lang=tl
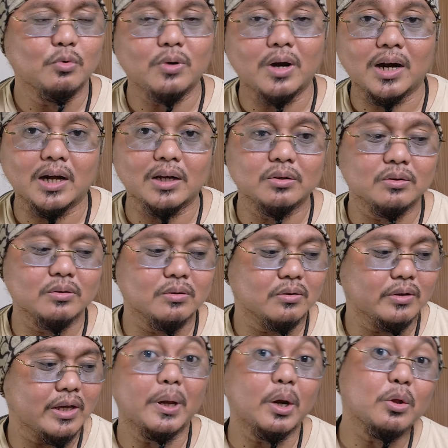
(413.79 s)
mukhang
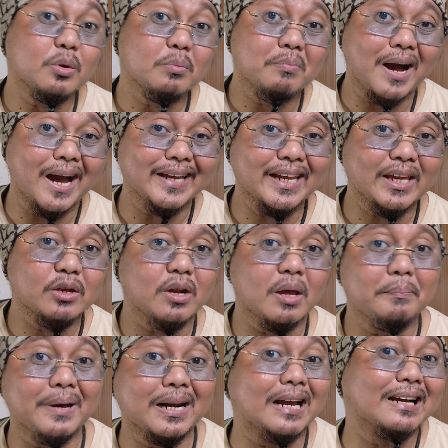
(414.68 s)
ano pero yung bahay na
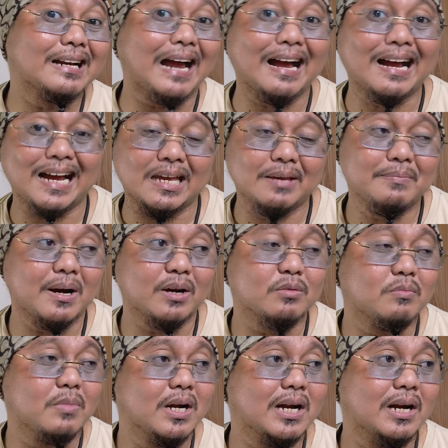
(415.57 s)
yun ay parang
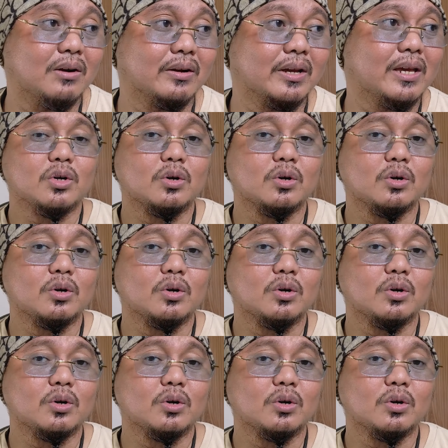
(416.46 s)
kakaiba kumbaga